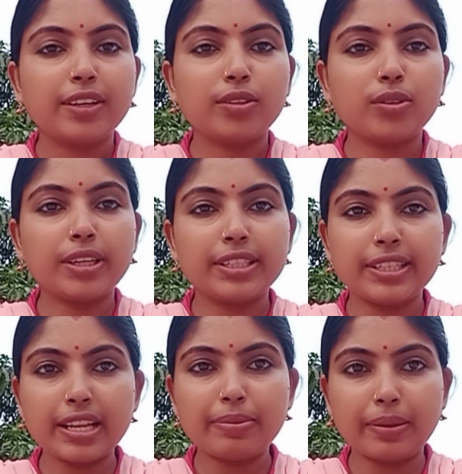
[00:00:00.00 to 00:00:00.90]
তো
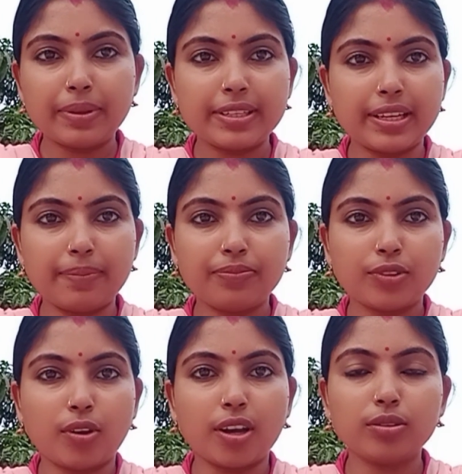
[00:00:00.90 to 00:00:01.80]
সেটাই ভেবেছিলাম
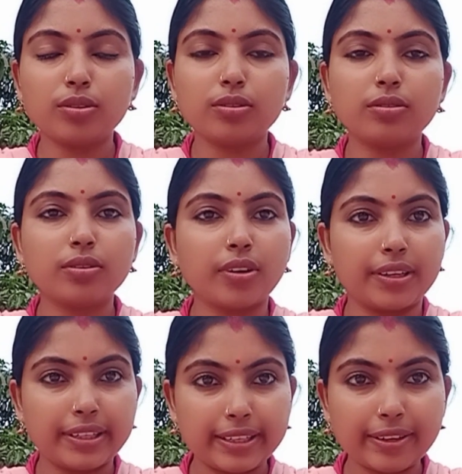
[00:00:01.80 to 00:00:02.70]
হয়তো কোনো
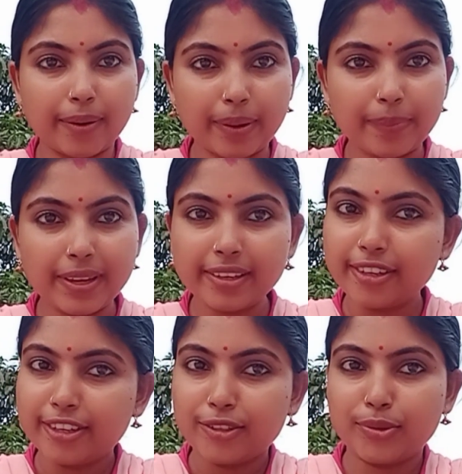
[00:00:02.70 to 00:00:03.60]
কন্টেন্টের অভাবে
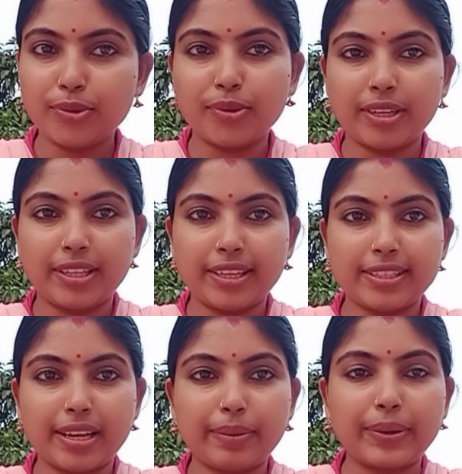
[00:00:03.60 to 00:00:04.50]
শুরু করে দিয়েছে
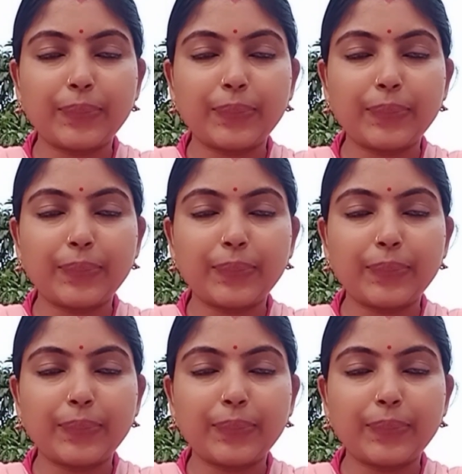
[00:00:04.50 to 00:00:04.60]
আবার